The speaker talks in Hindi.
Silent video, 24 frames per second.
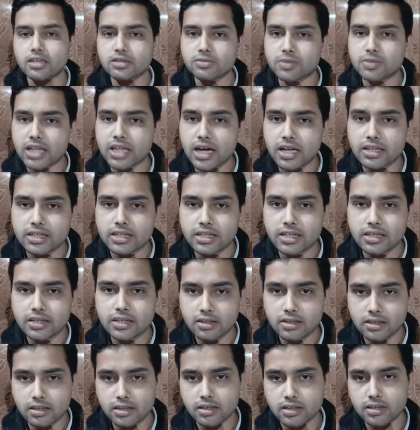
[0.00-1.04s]
फैक्टर्स बता दिए
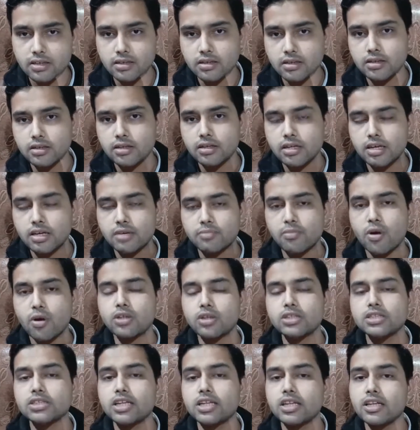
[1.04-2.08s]
कि
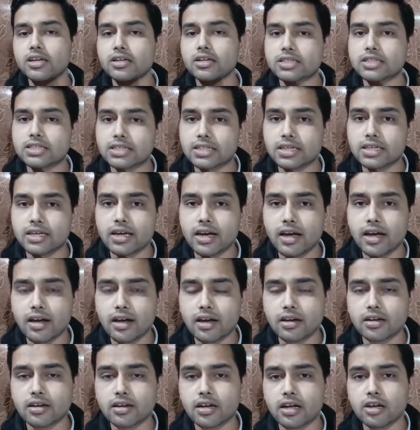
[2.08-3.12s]
बहुत ही ज़्यादा रिस्की है
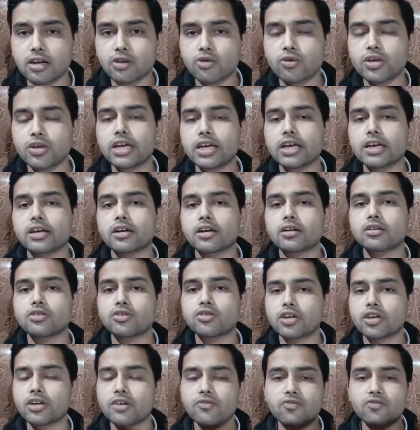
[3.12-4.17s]
अगर कल कोई एक
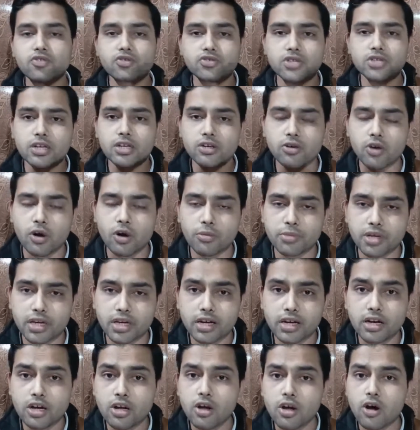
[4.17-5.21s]
क्योंकि ये फ्यूचर इकोनॉमी
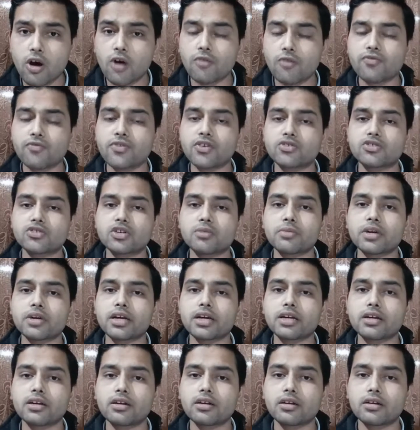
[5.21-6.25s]
है और फ्यूचर में
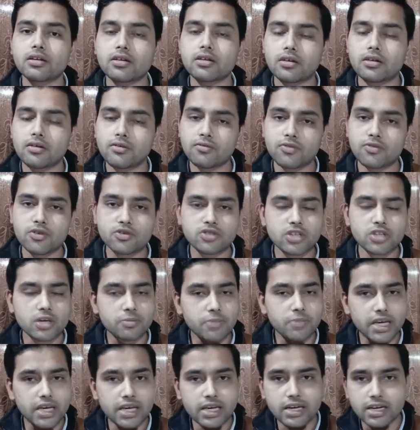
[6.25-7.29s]
कहीं
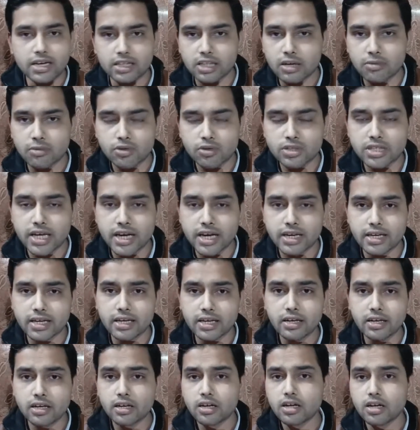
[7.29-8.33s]
फ्यूचर में ही ख़त्म हो
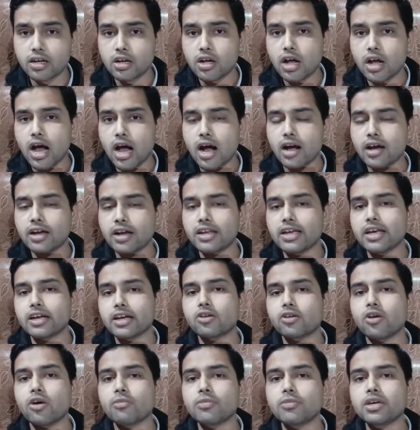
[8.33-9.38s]
जाएगी अगर ये
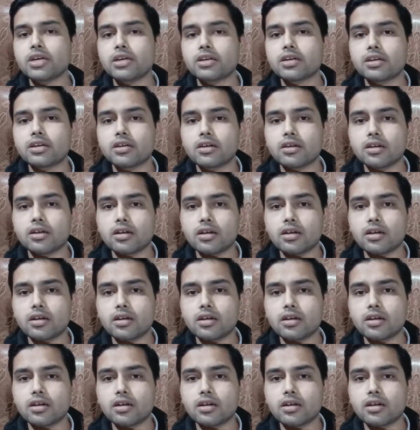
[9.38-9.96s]
इकोनॉमी